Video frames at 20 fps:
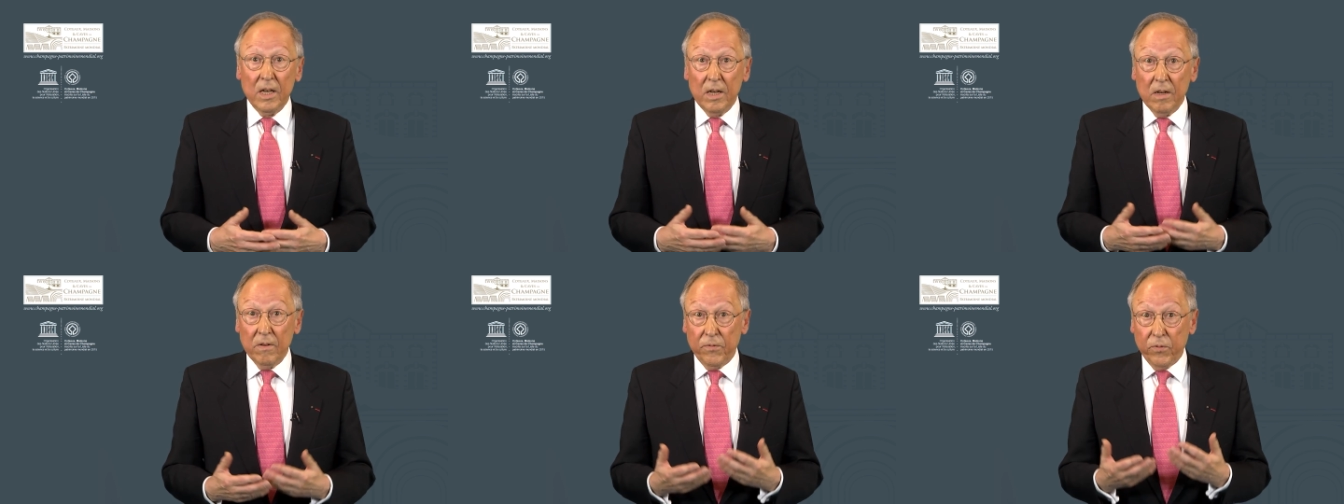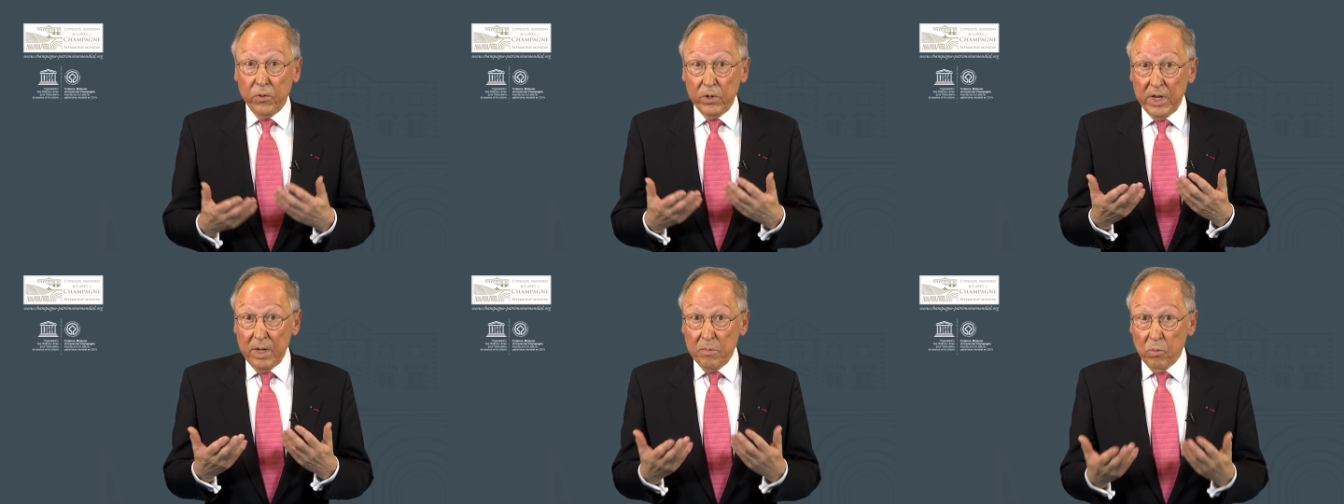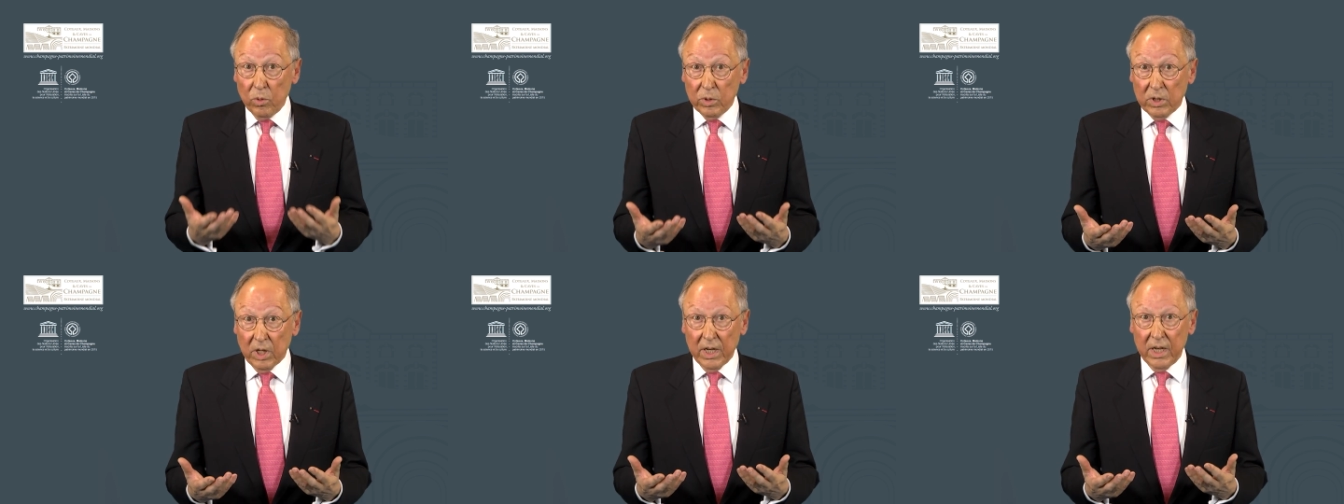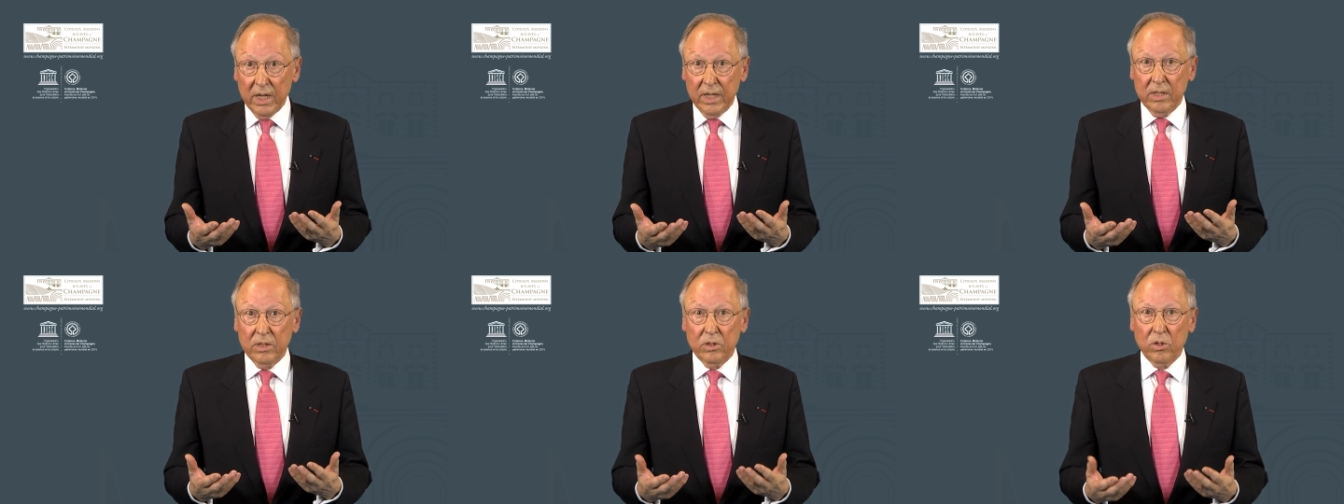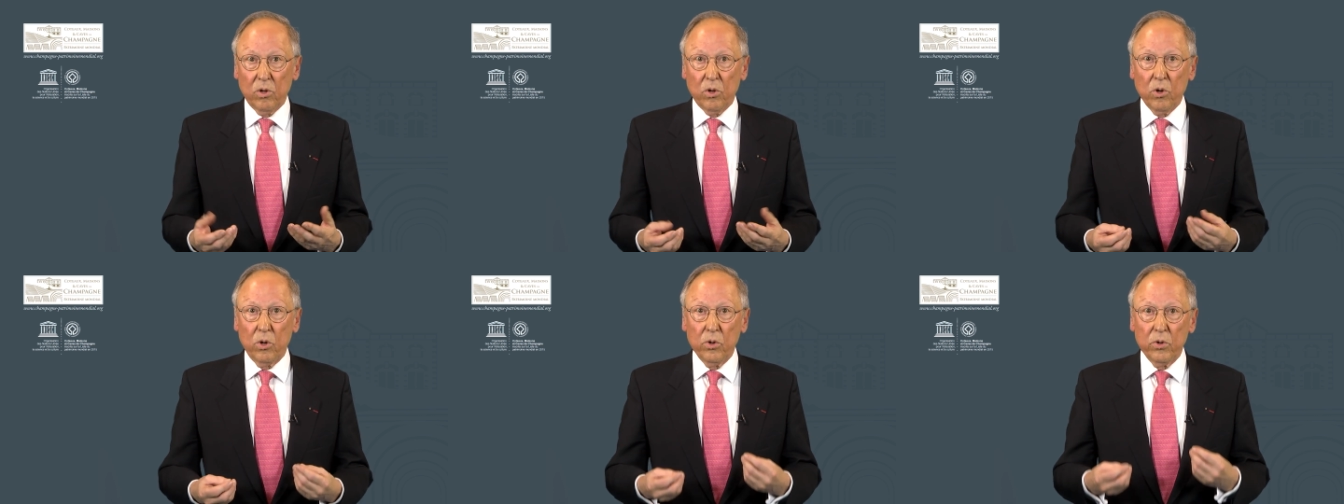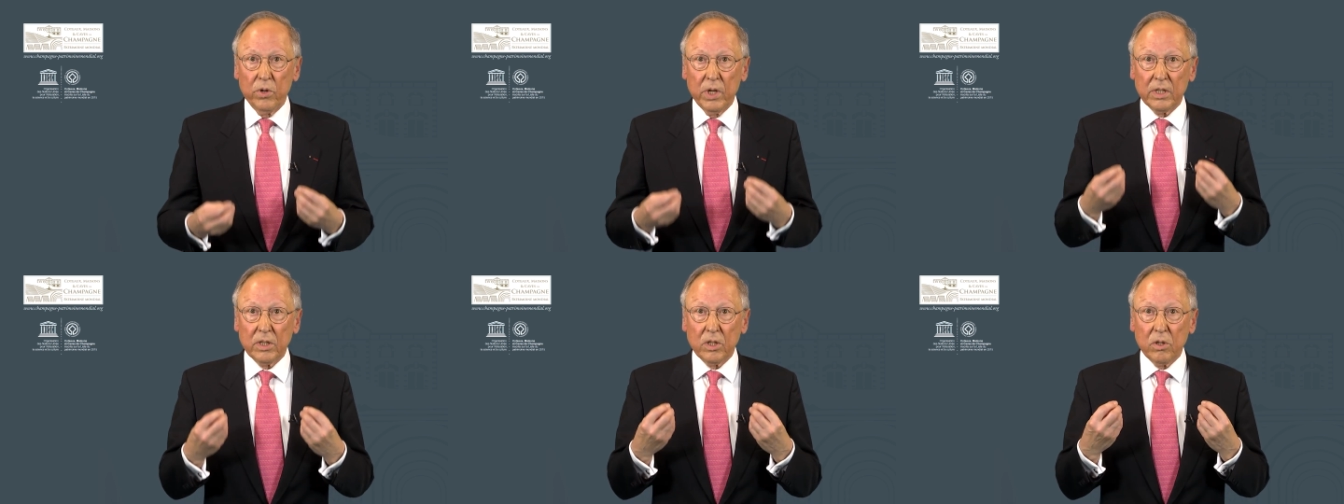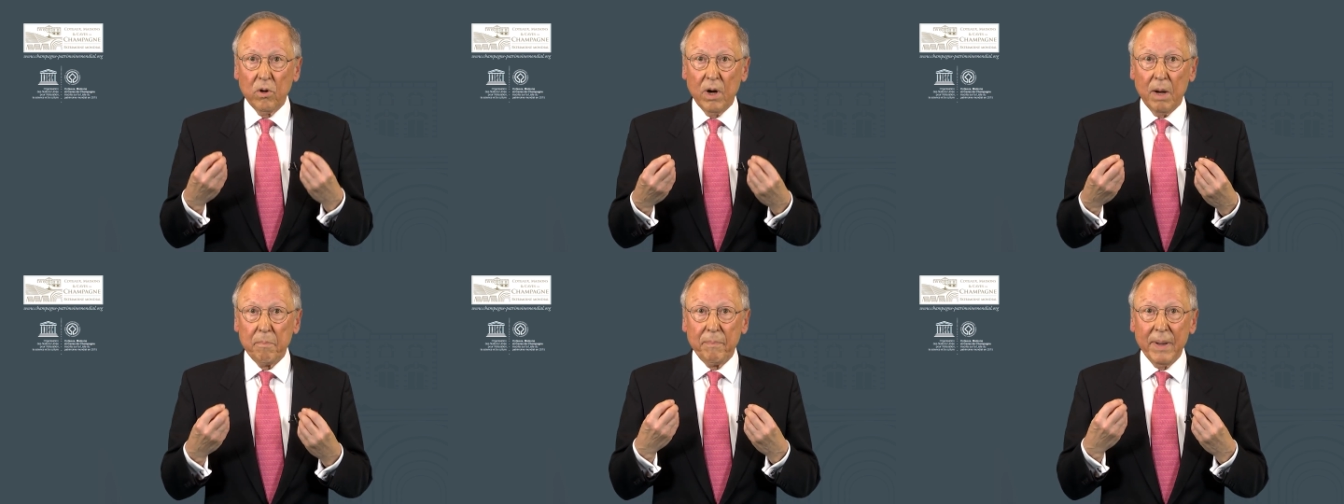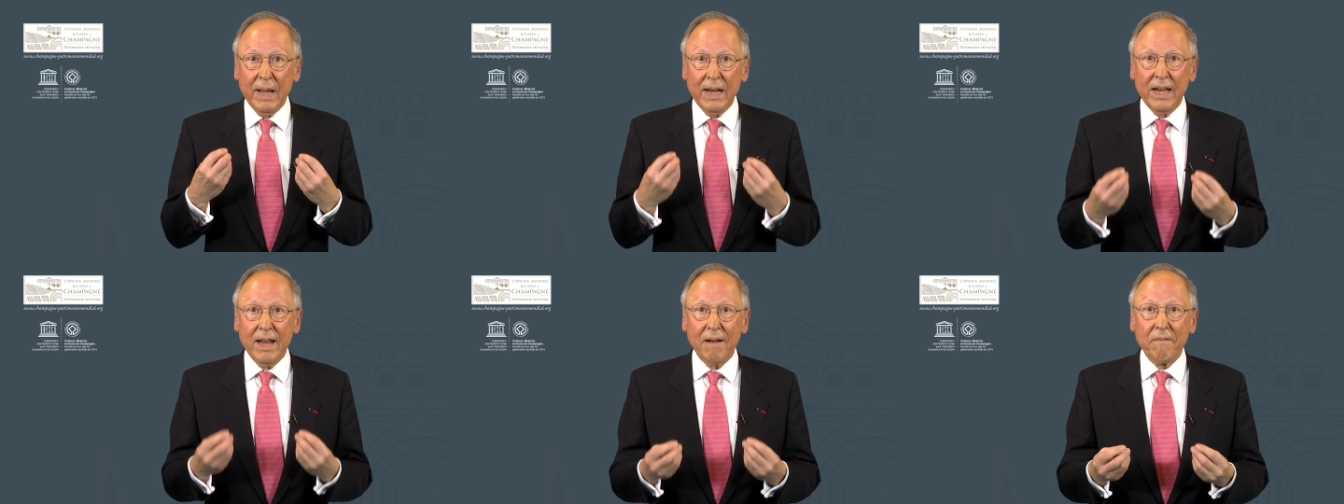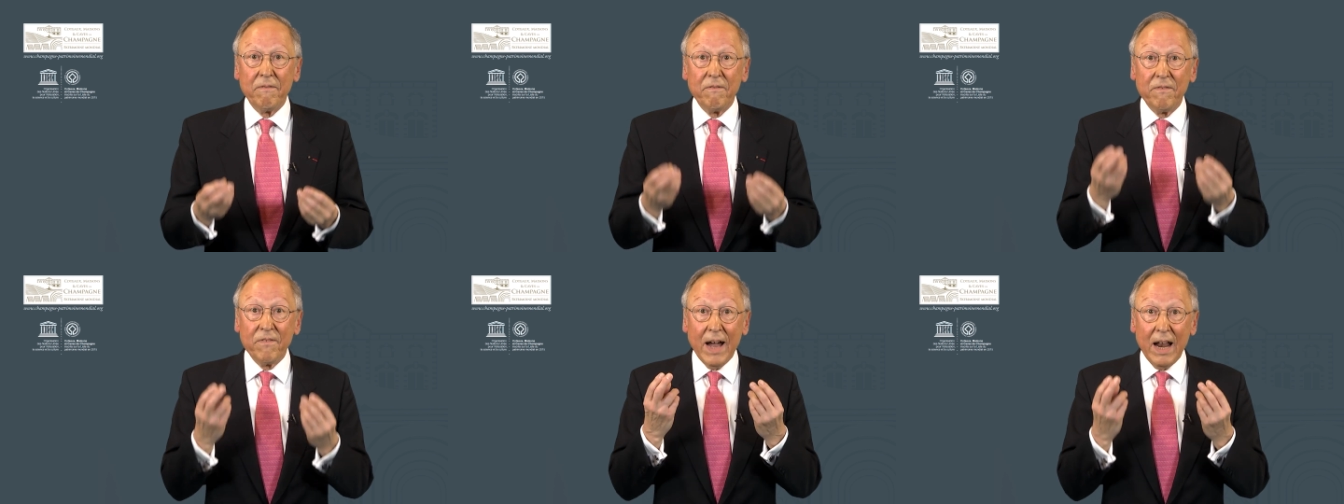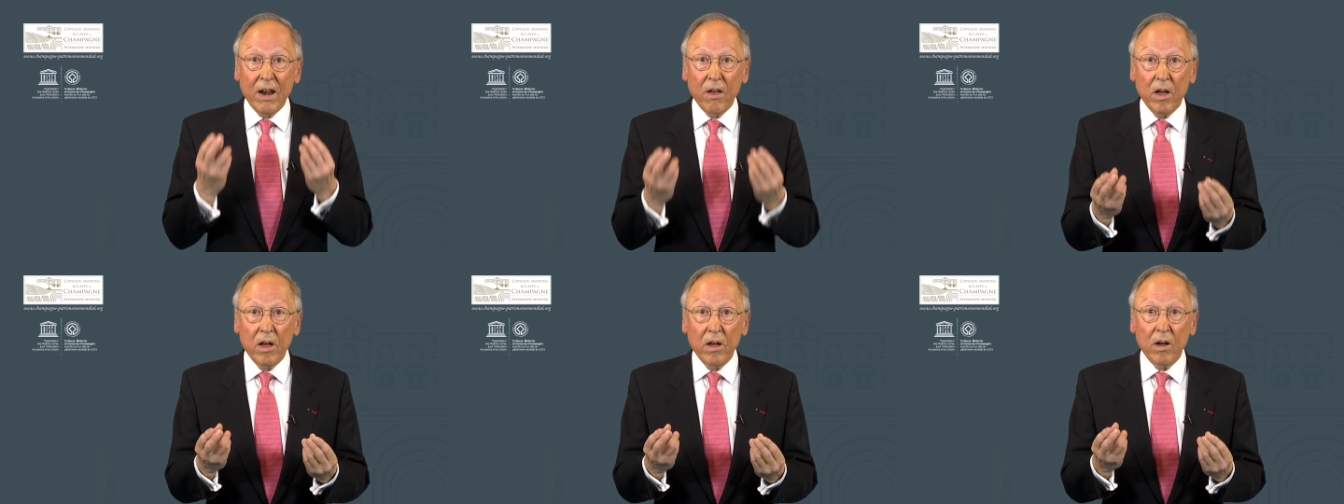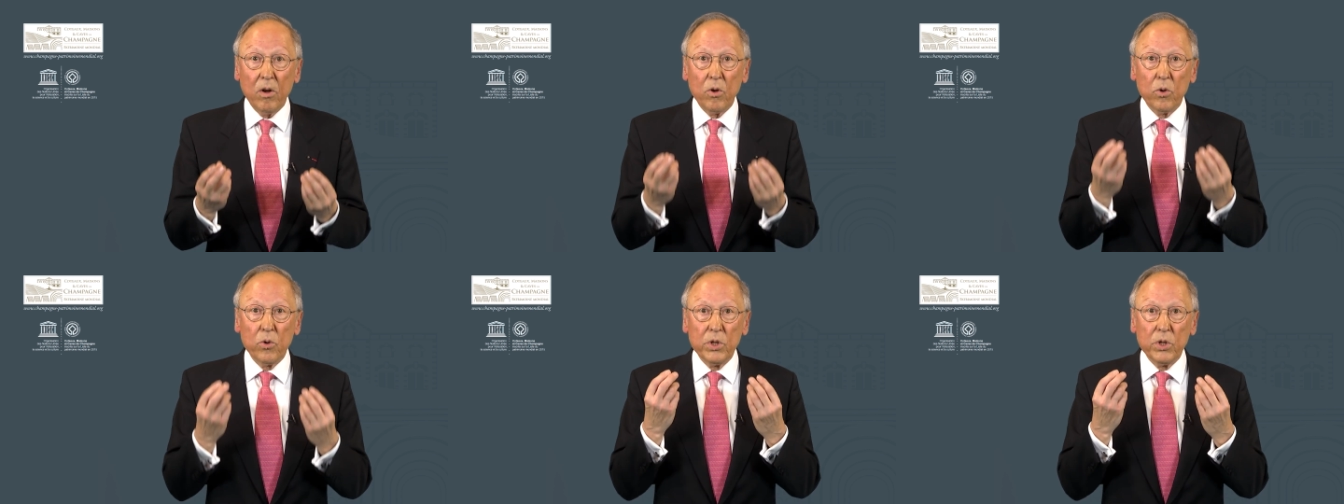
il faut démontrer ce que l'UNESCO appelle la valeur